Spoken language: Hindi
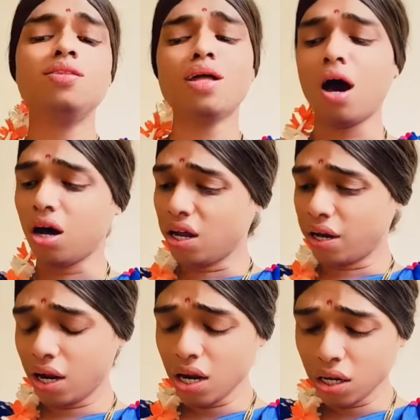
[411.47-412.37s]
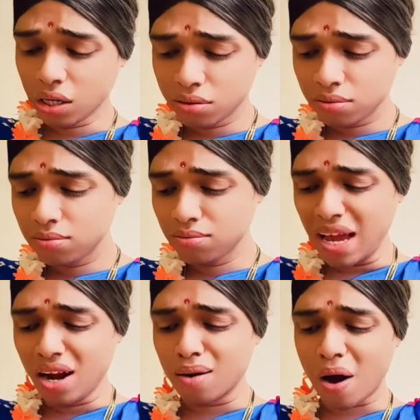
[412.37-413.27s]
ना रे
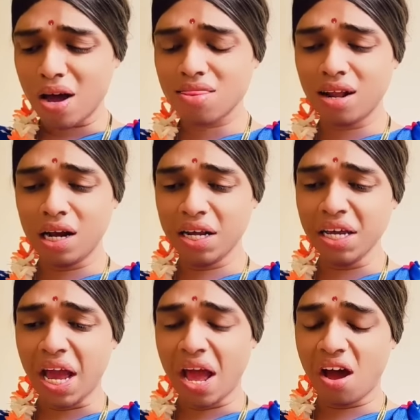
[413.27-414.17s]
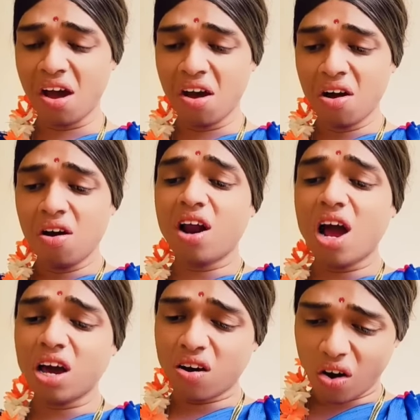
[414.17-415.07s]
मेरा पार्सल नहीं है और
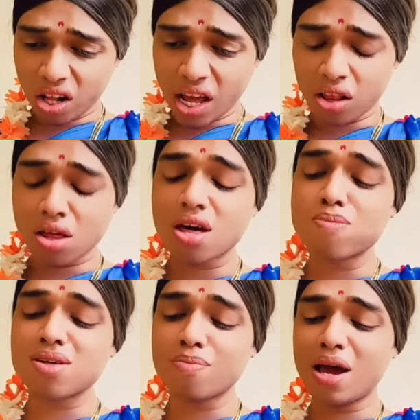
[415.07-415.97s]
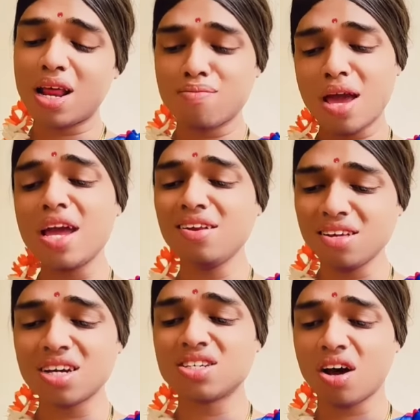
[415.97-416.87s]
अगर होता तो सबसे पहले मैं ही
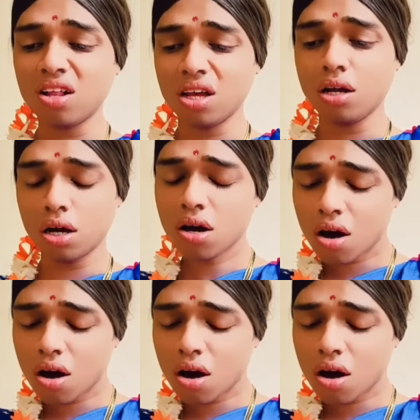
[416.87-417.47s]
नीचे जाती ना